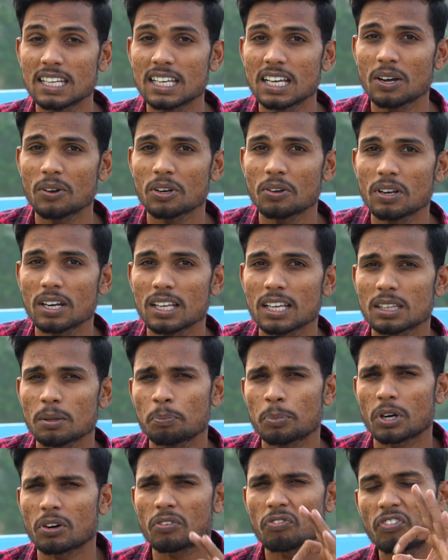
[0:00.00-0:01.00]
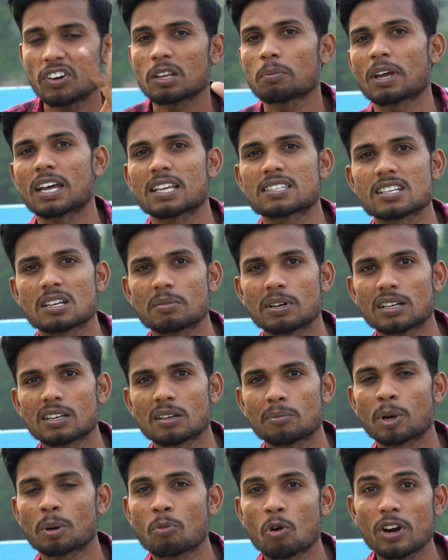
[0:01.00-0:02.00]
గా ఉన్న అయితే పర్ఫెక్ట్ మ్యాచ్ అనమాట
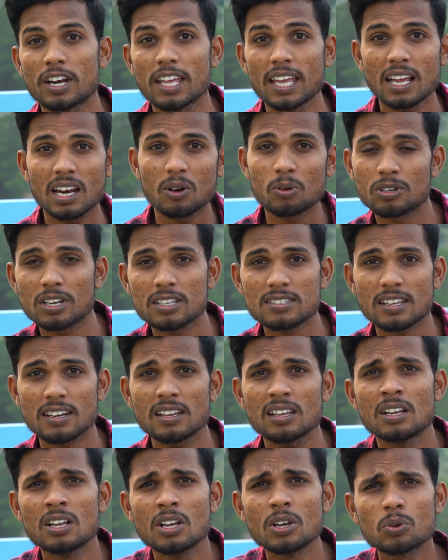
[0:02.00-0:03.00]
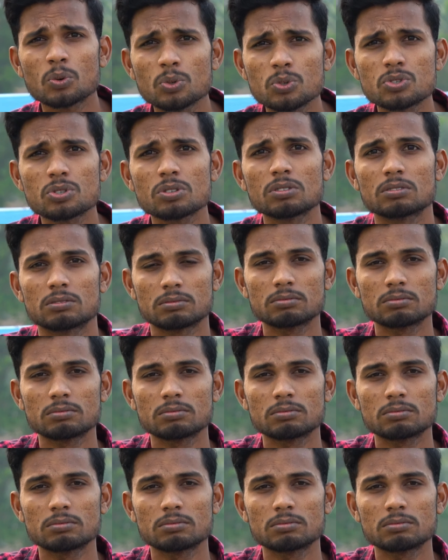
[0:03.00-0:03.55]
మన బాడీ ఎలా ఉన్నా సరే కొంచెం